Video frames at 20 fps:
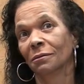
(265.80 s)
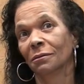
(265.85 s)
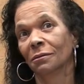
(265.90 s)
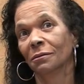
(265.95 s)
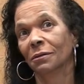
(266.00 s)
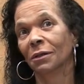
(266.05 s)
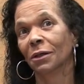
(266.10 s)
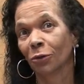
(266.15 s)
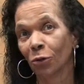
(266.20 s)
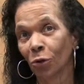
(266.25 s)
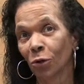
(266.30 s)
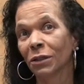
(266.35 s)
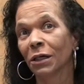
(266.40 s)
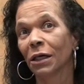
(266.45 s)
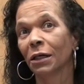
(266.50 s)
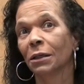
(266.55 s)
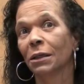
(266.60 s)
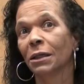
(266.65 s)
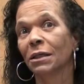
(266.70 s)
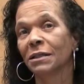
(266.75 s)
dans notre
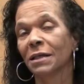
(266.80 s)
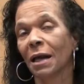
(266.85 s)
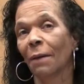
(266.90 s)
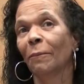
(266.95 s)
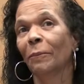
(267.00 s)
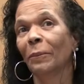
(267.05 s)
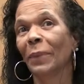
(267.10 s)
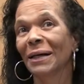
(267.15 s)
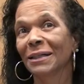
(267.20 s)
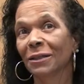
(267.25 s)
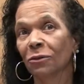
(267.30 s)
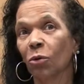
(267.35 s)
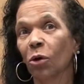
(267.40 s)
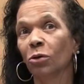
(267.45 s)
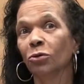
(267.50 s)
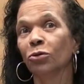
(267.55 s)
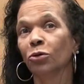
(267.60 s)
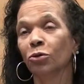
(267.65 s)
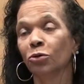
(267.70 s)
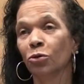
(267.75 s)
Église, la
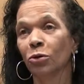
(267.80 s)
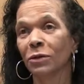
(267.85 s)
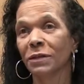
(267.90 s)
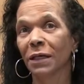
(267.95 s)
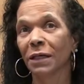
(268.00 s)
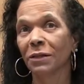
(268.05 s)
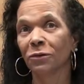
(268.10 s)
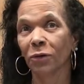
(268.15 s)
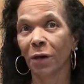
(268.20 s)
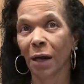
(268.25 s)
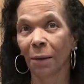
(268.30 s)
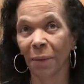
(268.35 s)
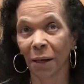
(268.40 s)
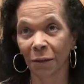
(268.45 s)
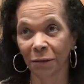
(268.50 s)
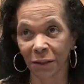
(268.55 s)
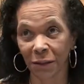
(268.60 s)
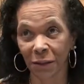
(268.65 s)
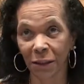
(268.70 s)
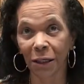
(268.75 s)
patronne du diocèse de la
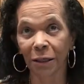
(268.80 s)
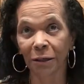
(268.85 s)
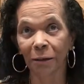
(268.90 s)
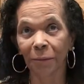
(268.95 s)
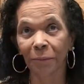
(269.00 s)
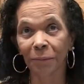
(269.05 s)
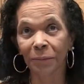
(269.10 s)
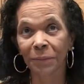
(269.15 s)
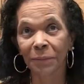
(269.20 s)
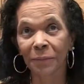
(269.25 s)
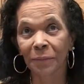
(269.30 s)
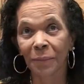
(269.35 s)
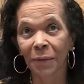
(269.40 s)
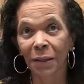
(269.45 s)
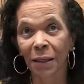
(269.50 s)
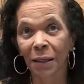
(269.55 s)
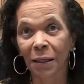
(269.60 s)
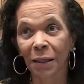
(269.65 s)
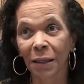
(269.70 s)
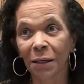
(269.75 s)
Martinique,
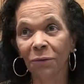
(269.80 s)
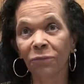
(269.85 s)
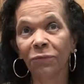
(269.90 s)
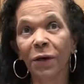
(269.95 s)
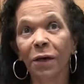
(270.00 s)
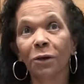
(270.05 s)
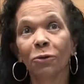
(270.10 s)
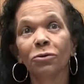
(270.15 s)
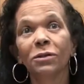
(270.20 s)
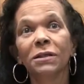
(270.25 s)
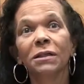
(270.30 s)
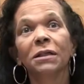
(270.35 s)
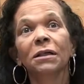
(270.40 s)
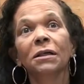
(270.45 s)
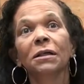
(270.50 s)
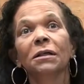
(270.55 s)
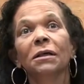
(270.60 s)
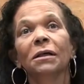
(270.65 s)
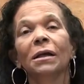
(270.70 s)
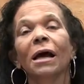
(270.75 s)
qui fait aussi
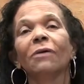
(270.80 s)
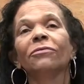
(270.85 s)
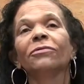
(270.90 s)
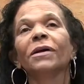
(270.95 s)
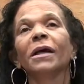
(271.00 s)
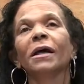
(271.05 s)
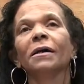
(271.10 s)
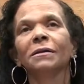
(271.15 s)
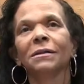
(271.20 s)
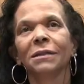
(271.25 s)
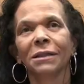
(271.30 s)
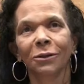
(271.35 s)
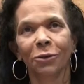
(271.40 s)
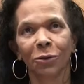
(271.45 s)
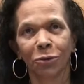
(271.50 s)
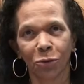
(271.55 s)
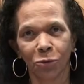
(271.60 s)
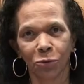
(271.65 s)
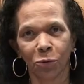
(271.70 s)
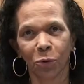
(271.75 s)
la fierté de
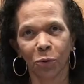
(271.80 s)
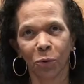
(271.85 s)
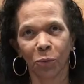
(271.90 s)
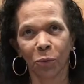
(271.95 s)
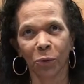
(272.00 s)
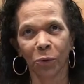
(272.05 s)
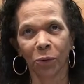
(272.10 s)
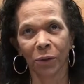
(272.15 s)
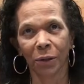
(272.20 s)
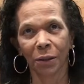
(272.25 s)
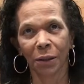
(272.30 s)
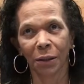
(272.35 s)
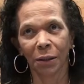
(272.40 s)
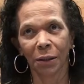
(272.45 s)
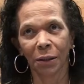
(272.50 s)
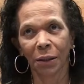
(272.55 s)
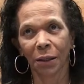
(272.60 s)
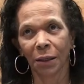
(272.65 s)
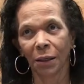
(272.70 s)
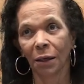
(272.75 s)
notre commune.
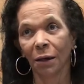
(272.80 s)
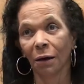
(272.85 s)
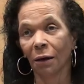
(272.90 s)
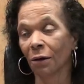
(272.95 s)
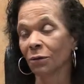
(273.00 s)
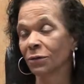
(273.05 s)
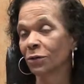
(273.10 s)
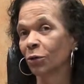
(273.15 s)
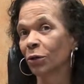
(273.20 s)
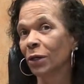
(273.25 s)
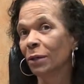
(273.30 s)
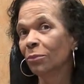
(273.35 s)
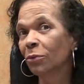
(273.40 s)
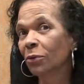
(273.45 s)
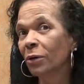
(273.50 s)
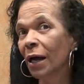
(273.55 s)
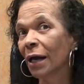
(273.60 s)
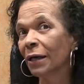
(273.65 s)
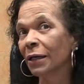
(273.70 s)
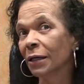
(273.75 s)
En ce début
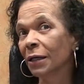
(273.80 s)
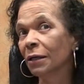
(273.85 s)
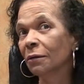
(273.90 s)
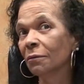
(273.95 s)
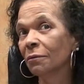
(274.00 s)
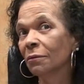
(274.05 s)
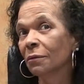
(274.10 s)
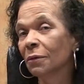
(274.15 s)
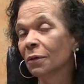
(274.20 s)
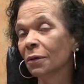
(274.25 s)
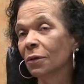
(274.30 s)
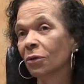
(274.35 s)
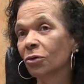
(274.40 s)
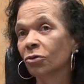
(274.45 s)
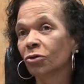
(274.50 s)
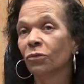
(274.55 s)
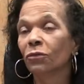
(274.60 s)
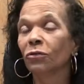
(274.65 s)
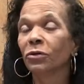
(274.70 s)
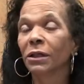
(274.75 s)
d'année,
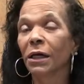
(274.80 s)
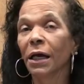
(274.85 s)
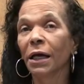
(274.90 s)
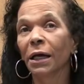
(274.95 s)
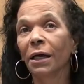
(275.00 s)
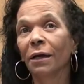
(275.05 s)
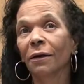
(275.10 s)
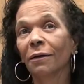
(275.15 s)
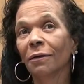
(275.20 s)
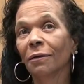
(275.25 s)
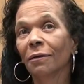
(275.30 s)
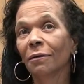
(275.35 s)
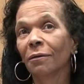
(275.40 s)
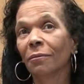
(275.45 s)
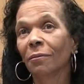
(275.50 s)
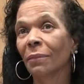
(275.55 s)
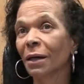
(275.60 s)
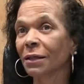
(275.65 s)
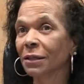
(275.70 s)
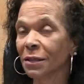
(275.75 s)
je voudrais
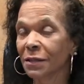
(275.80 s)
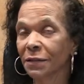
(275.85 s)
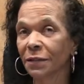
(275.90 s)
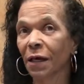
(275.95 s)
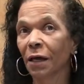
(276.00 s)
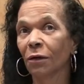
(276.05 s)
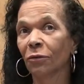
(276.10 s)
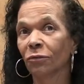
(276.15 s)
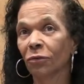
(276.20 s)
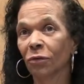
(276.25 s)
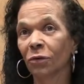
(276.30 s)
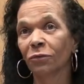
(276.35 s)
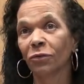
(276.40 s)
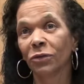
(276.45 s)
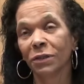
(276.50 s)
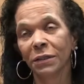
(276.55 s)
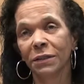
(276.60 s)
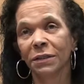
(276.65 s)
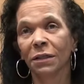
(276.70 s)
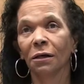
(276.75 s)
m'adresser à vous en vous
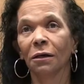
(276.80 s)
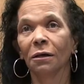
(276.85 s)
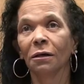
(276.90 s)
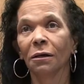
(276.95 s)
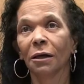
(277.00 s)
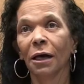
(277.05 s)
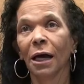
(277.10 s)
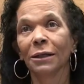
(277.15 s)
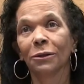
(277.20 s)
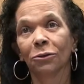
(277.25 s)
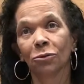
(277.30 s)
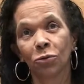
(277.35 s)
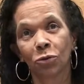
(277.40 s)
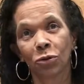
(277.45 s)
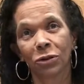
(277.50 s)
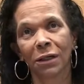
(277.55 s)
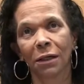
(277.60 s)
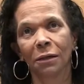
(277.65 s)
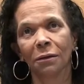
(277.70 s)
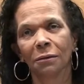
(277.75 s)
disant à
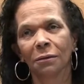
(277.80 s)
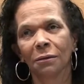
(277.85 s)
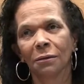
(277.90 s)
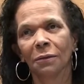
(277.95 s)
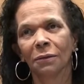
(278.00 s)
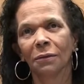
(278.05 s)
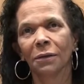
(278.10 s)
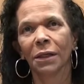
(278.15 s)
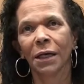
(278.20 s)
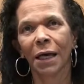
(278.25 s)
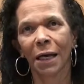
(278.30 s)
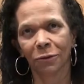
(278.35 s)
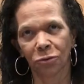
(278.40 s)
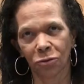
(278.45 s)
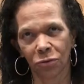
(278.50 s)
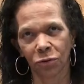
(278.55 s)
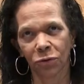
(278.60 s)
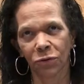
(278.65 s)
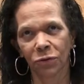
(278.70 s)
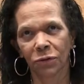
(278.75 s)
toutes et à
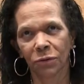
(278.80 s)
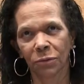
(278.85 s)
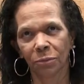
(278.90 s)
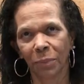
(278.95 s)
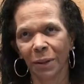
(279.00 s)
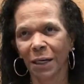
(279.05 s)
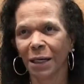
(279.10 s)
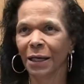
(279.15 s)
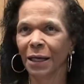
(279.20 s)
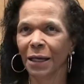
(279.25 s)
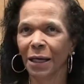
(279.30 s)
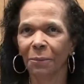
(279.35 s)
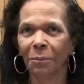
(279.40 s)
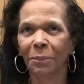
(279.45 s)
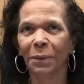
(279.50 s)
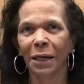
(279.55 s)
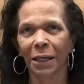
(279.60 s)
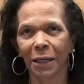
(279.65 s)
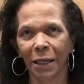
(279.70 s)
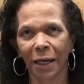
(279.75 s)
tous, Péléens,
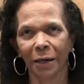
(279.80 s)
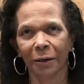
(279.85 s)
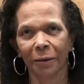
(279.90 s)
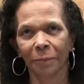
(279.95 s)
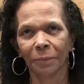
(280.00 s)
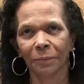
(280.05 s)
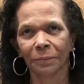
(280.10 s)
Péléennes,